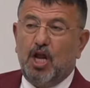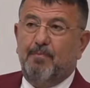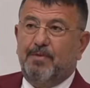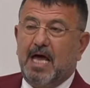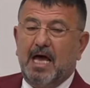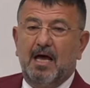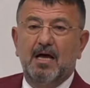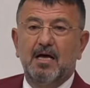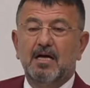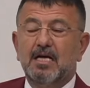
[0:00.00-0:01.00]

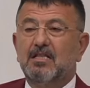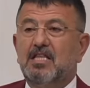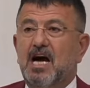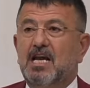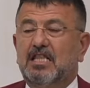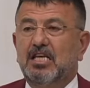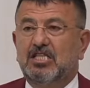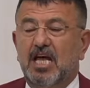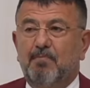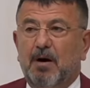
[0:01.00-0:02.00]
dönemde Diyanet
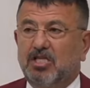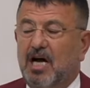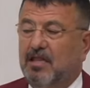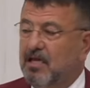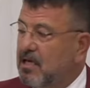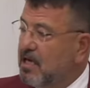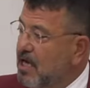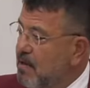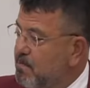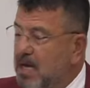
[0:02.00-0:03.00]
İşleri Başkanı'nın
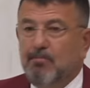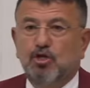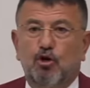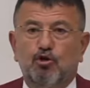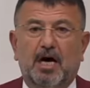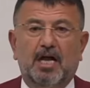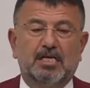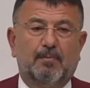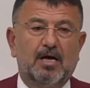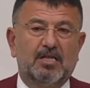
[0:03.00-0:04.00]
binmiş olduğu
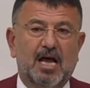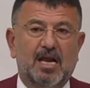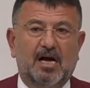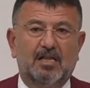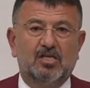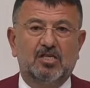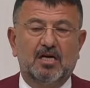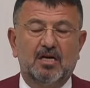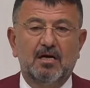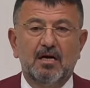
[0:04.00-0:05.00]
araca bakın değerli
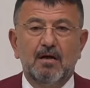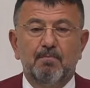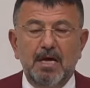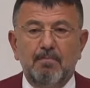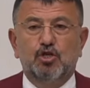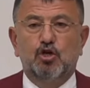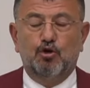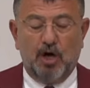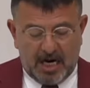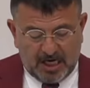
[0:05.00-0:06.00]
arkadaşlar.
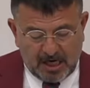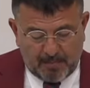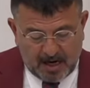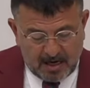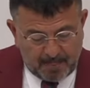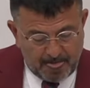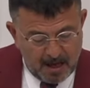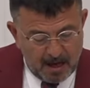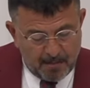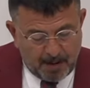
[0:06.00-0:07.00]
Binmiş olduğu araca bakın.
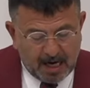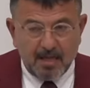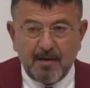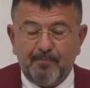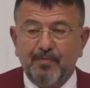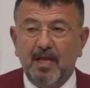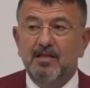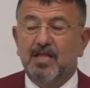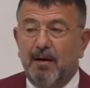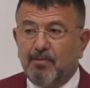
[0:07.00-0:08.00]
Bakın
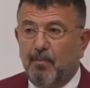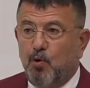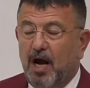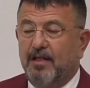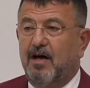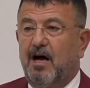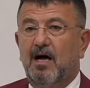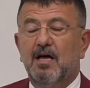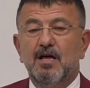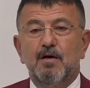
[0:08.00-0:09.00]
tam da bu
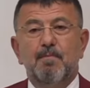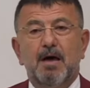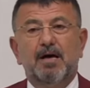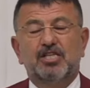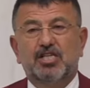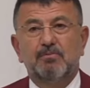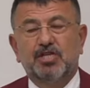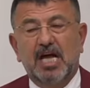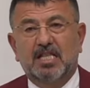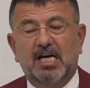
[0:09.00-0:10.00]
arada Mehmet
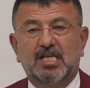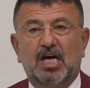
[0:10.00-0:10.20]
Şimşek